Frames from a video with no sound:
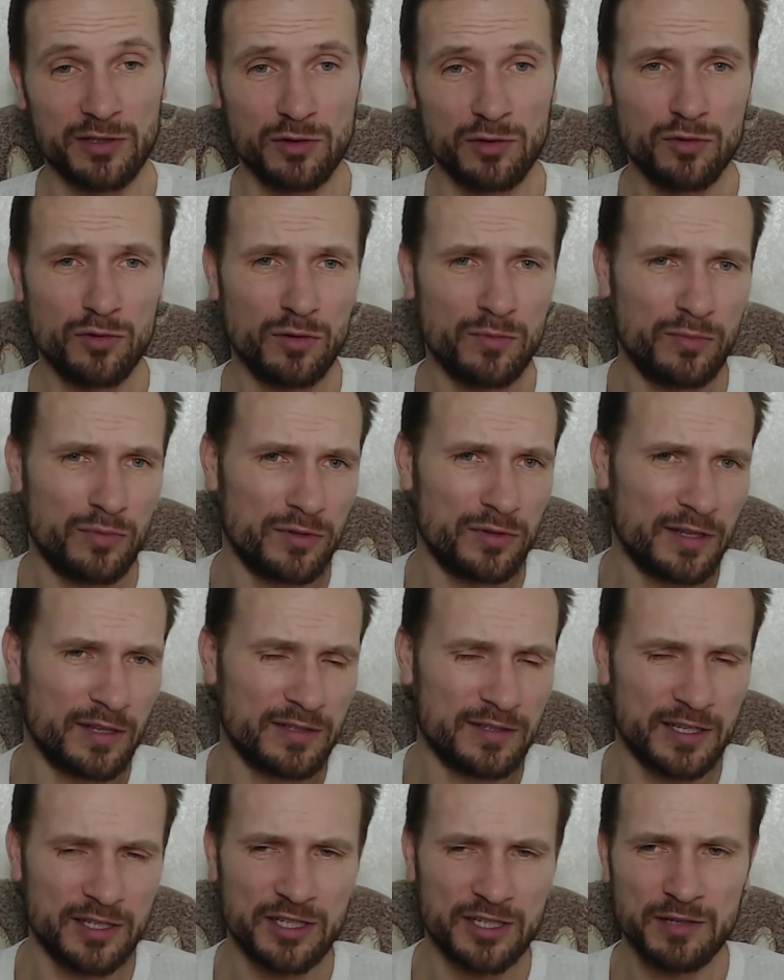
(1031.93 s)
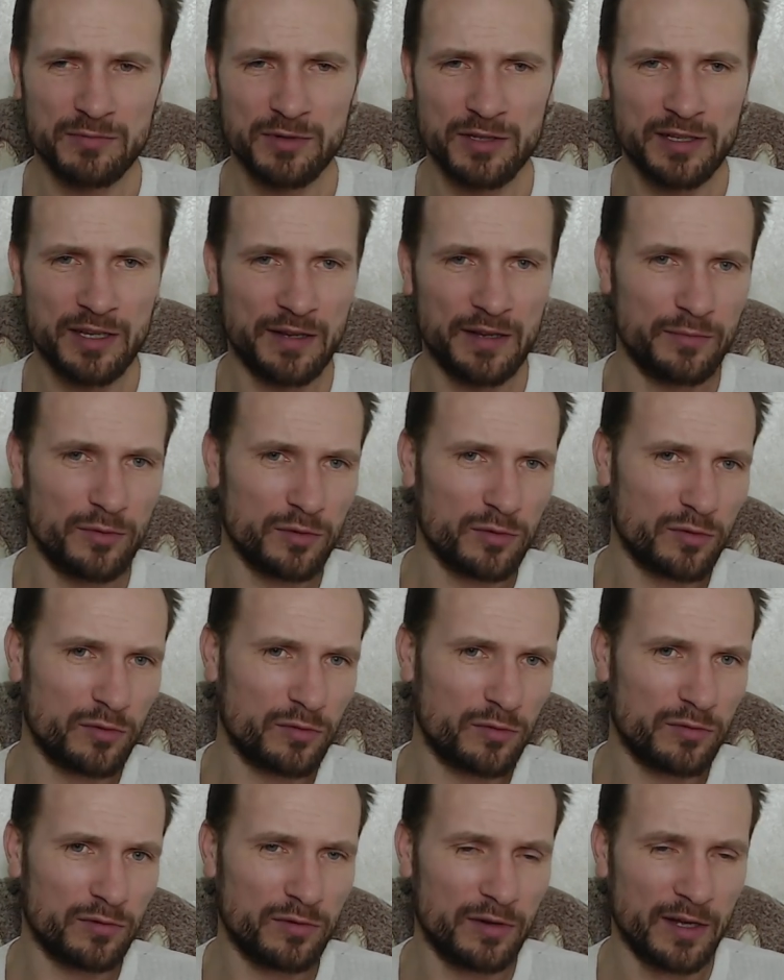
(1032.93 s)
Кто будет это, зачем это
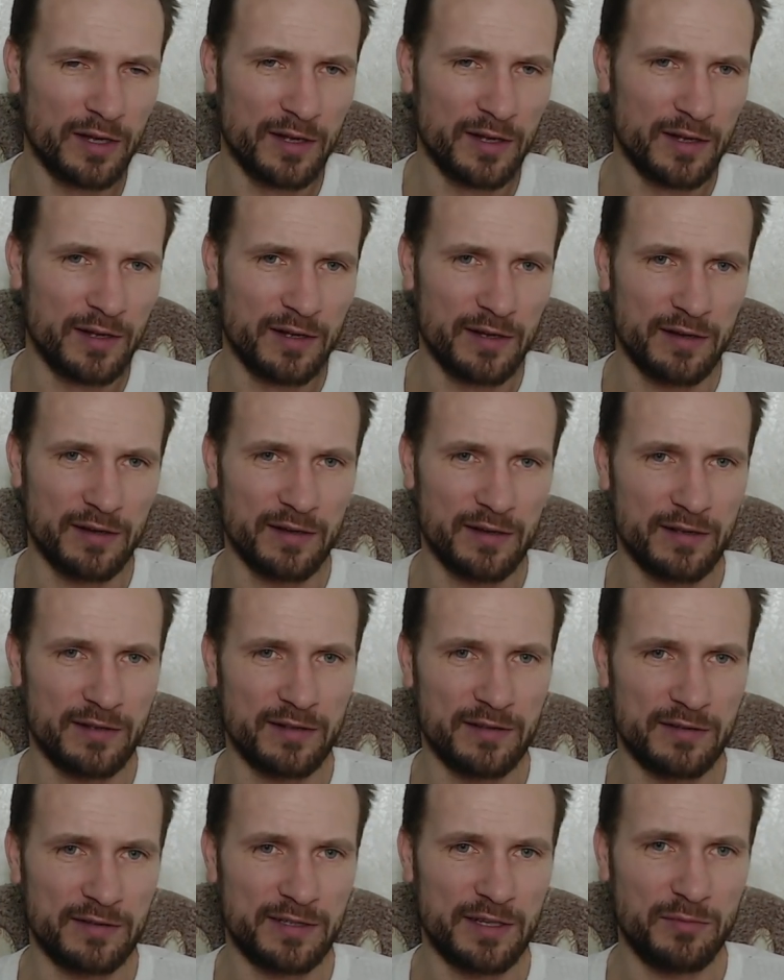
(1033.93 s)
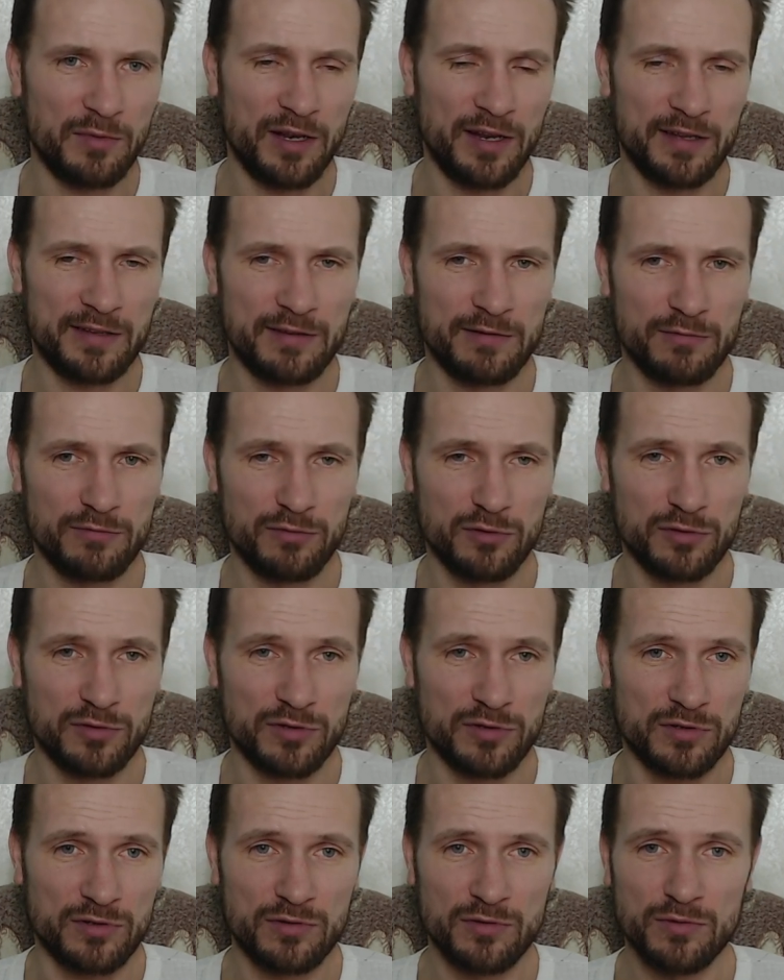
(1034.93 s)
ребенку э, семилетнего возраста?